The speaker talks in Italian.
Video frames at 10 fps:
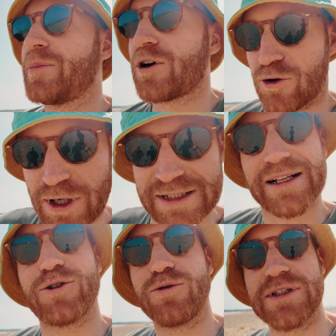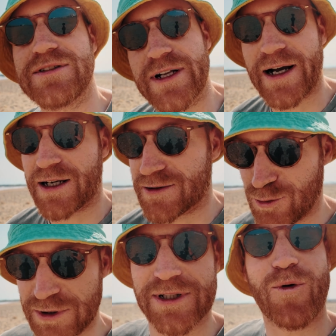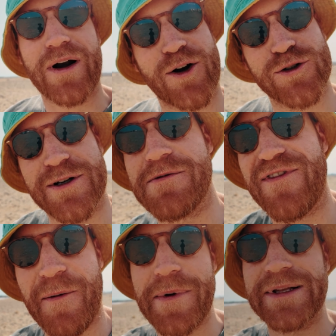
però non è stato questo il caso, quindi qualcosa mi fa